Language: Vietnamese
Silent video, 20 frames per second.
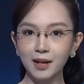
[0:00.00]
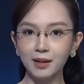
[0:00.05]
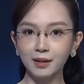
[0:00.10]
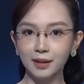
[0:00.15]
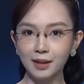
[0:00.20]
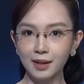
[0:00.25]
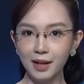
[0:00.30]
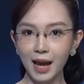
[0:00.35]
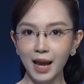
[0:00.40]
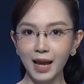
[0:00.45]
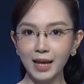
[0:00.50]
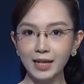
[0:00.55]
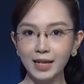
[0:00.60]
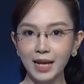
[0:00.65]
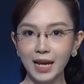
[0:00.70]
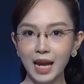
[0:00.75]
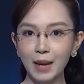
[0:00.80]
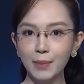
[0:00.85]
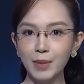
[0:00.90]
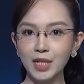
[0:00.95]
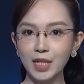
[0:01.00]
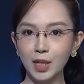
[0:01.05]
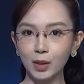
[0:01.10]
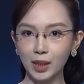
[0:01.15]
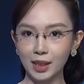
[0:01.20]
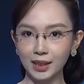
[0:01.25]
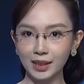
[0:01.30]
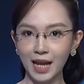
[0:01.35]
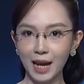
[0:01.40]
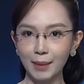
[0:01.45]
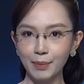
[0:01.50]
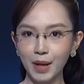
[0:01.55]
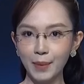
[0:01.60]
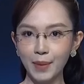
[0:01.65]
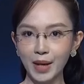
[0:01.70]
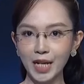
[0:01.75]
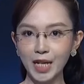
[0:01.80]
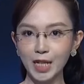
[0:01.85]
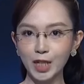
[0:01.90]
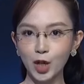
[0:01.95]
thứ hai ngày 26 tháng 8 năm
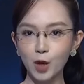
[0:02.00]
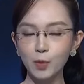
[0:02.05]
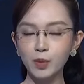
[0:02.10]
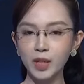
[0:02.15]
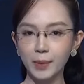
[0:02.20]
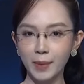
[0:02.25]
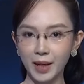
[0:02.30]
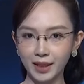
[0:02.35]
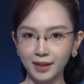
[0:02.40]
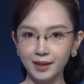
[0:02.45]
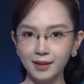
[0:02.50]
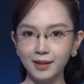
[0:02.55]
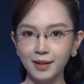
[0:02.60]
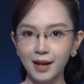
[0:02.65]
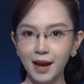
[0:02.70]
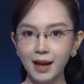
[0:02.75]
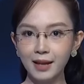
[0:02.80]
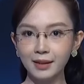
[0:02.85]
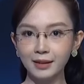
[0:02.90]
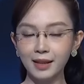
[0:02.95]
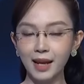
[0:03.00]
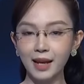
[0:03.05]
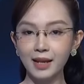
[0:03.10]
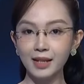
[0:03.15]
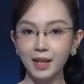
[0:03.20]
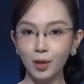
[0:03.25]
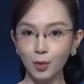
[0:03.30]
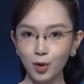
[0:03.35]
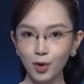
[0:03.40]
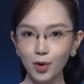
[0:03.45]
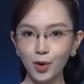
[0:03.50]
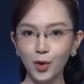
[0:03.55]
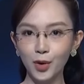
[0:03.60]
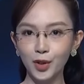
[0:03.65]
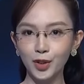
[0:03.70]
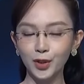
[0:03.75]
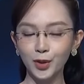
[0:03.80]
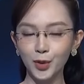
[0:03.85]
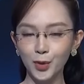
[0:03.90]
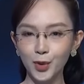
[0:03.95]
2024 tại nhà Quốc hội
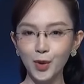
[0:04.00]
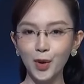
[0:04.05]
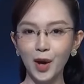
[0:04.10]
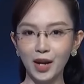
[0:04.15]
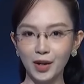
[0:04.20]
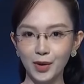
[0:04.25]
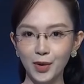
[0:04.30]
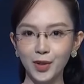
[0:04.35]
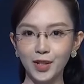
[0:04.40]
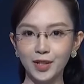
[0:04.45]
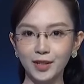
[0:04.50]
thủ đô Hà Nội.